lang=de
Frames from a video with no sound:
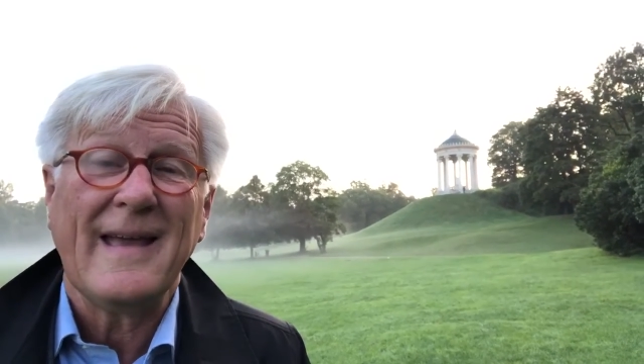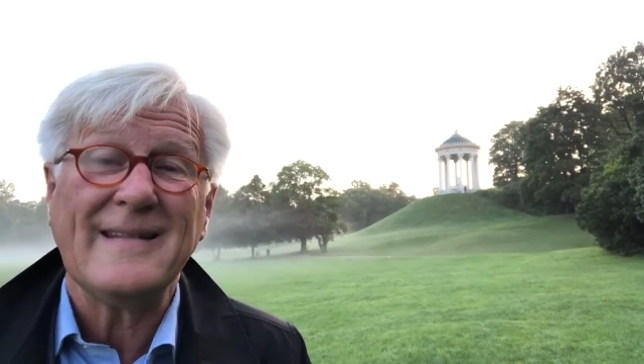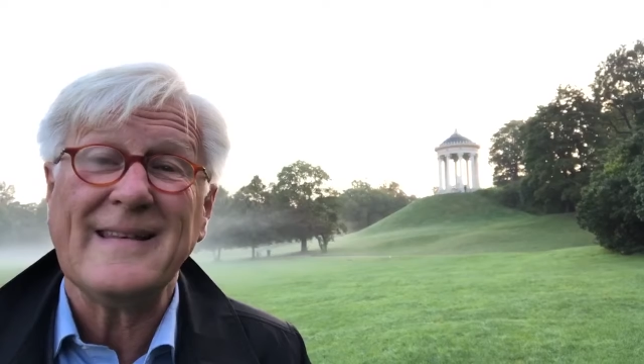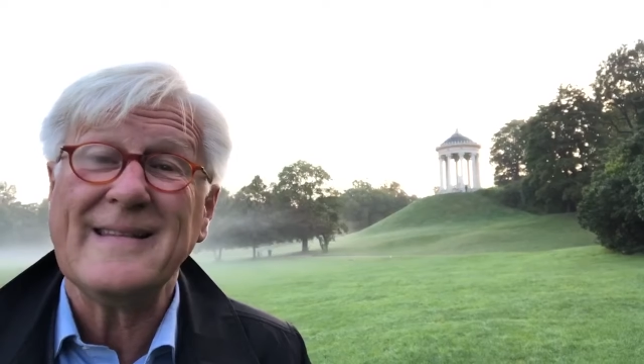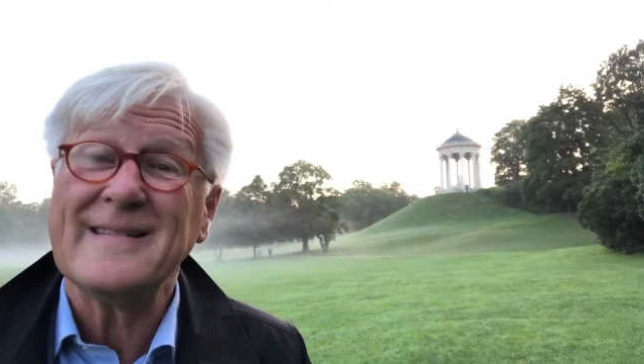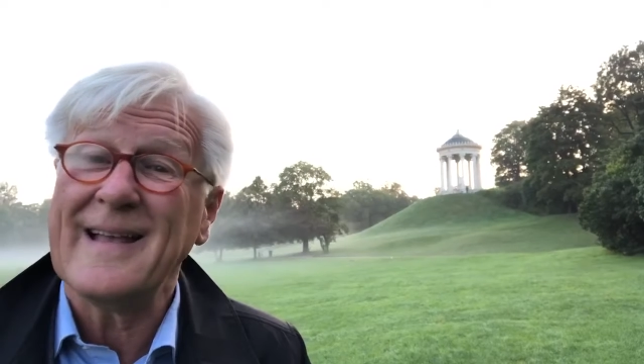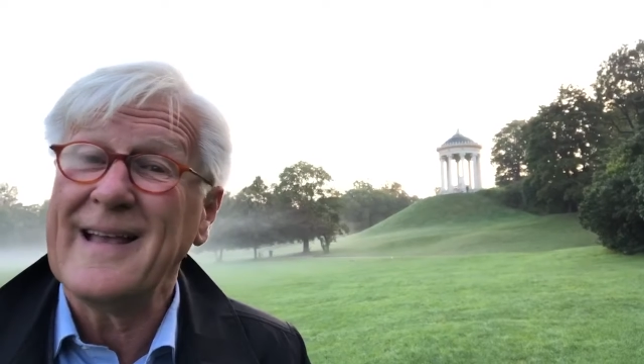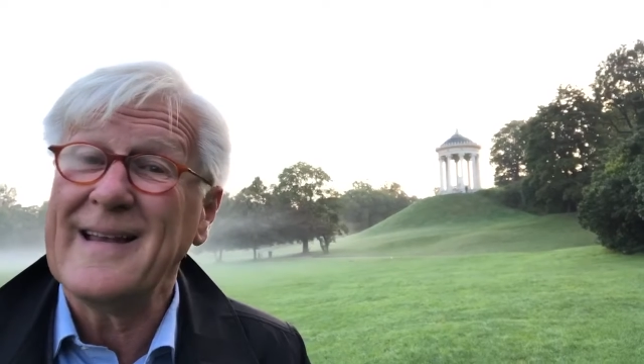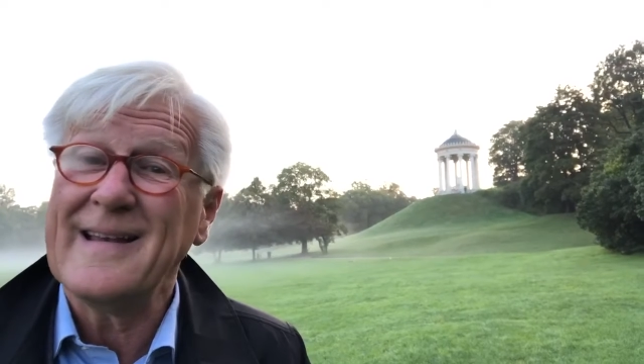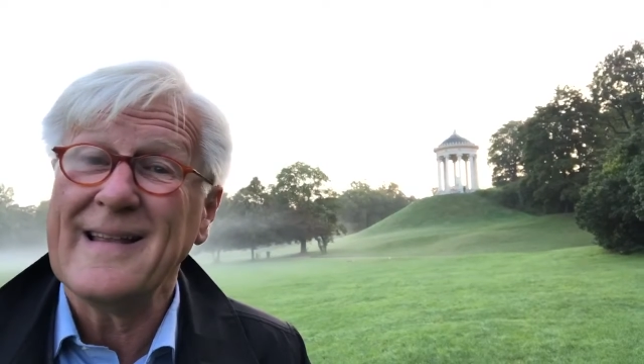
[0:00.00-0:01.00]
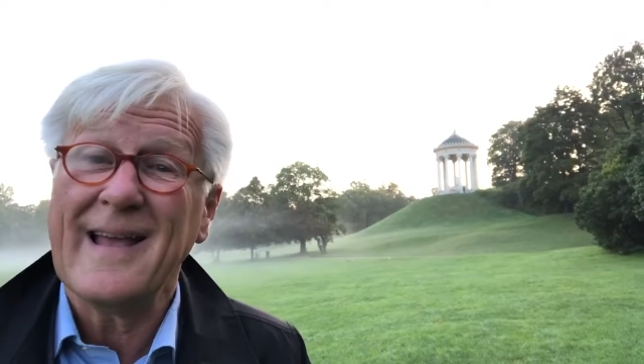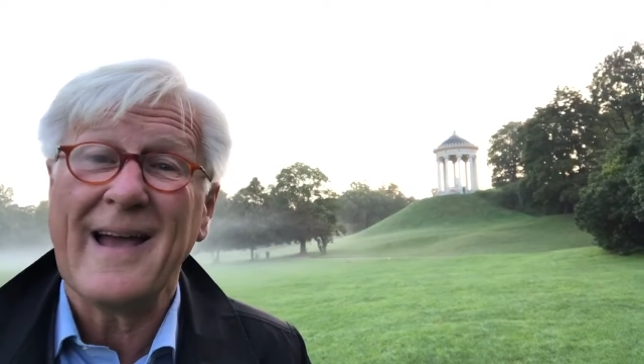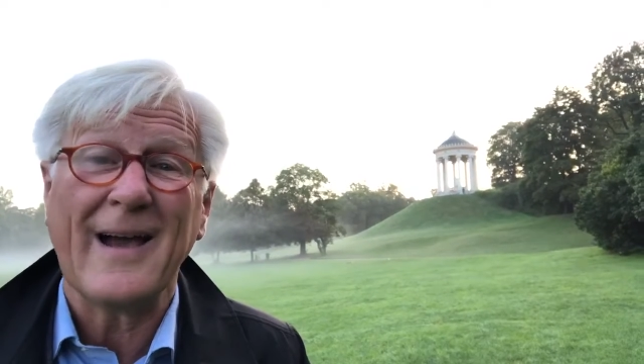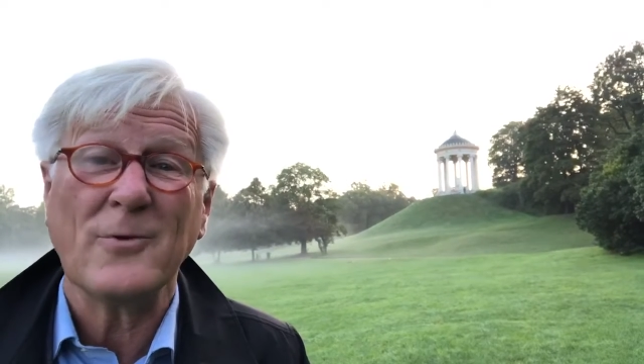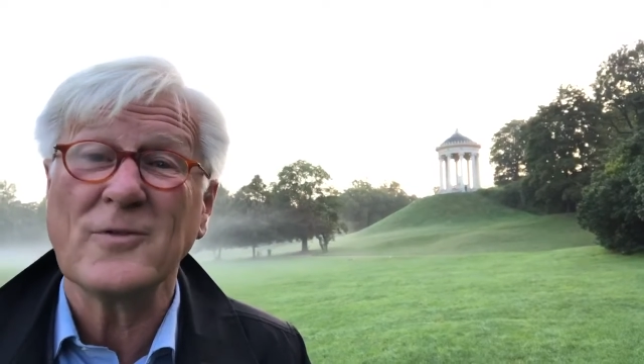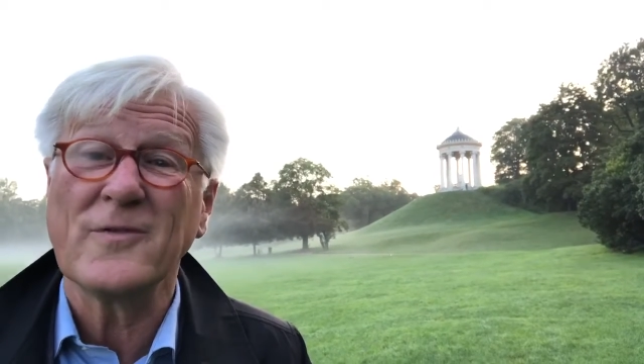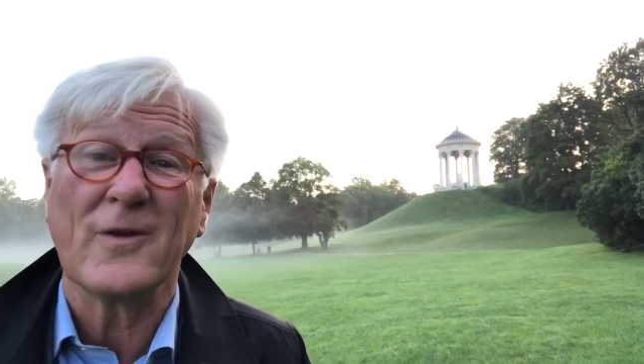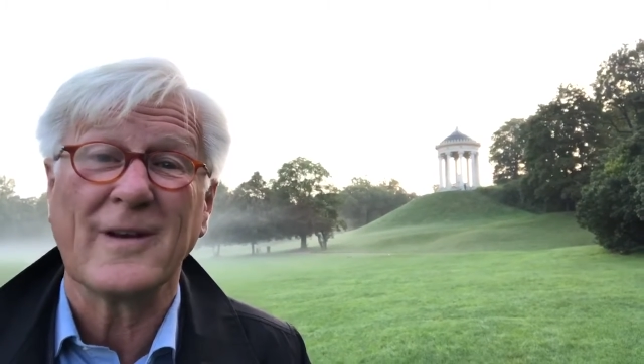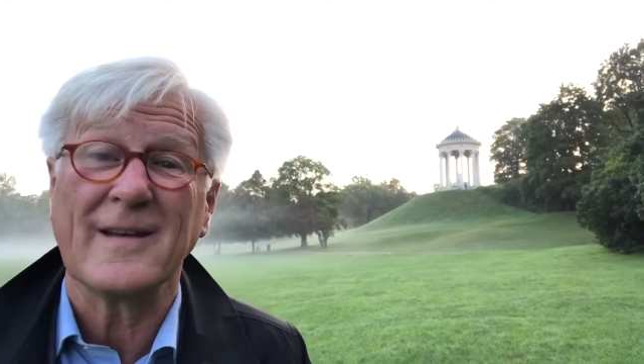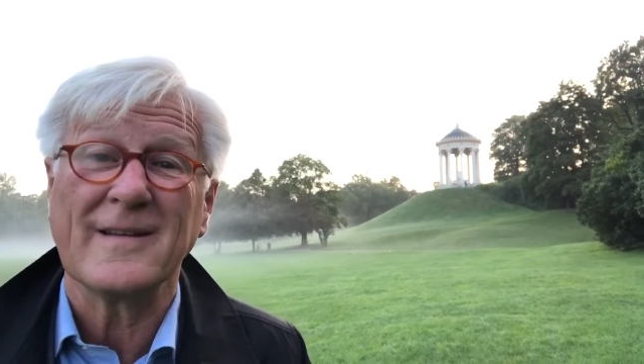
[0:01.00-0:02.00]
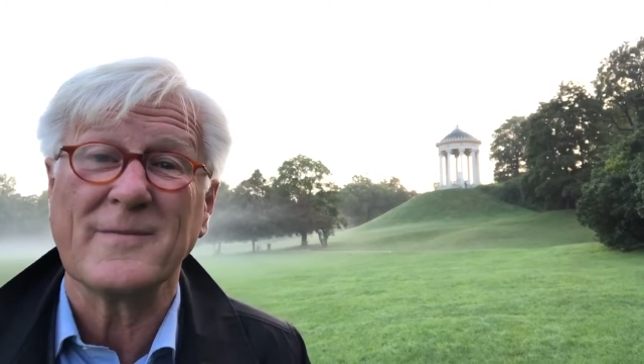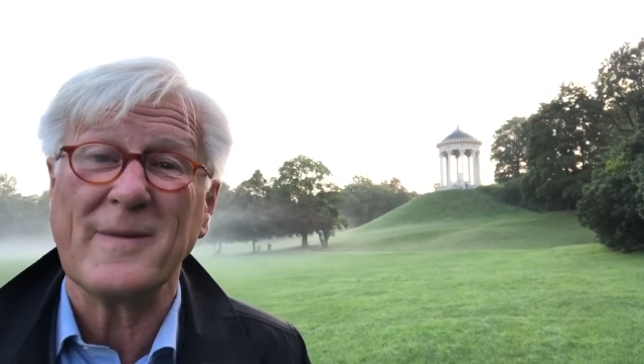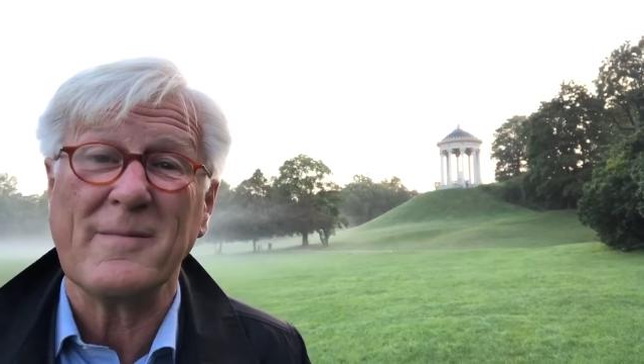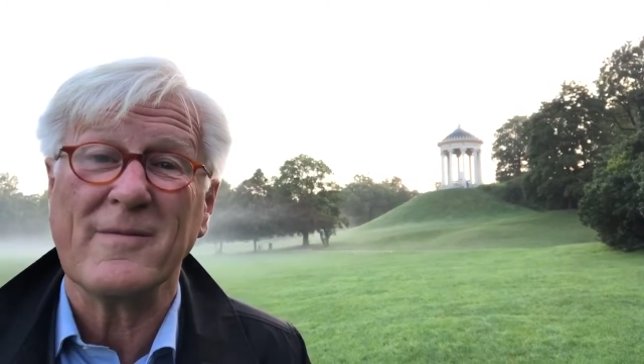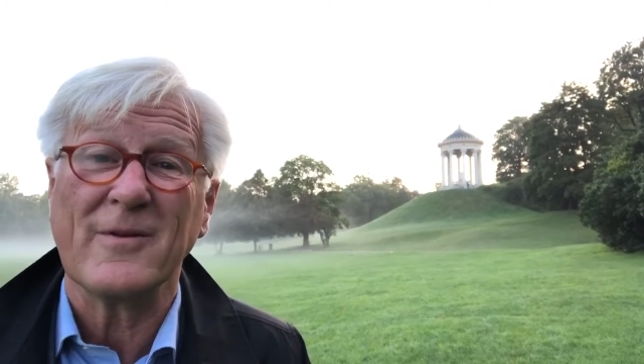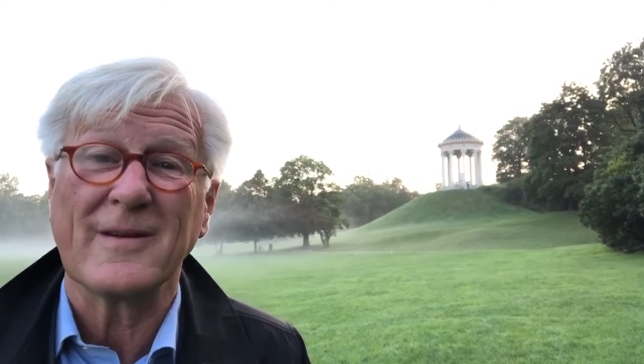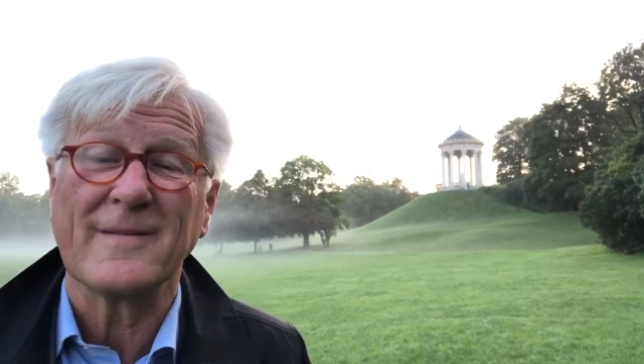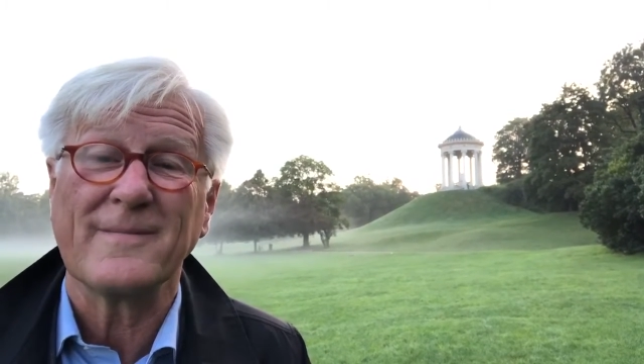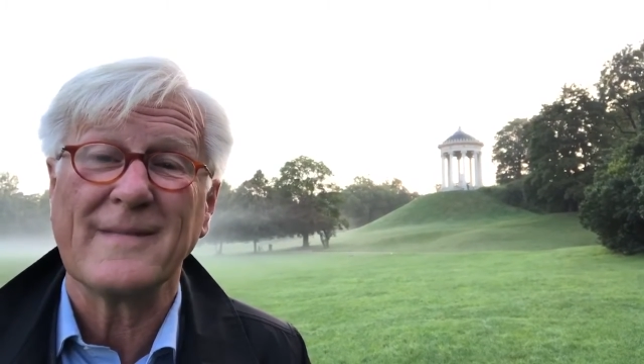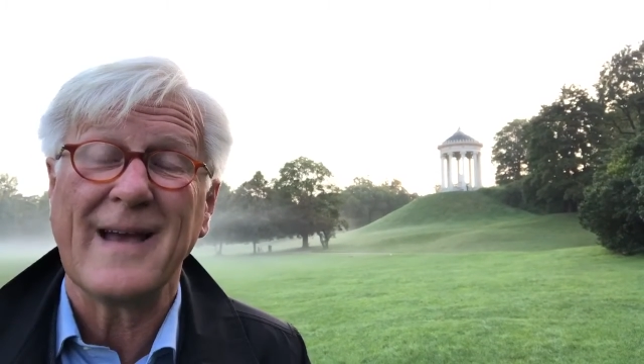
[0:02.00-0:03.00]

Es ist ein herausforderndes Bibelwort,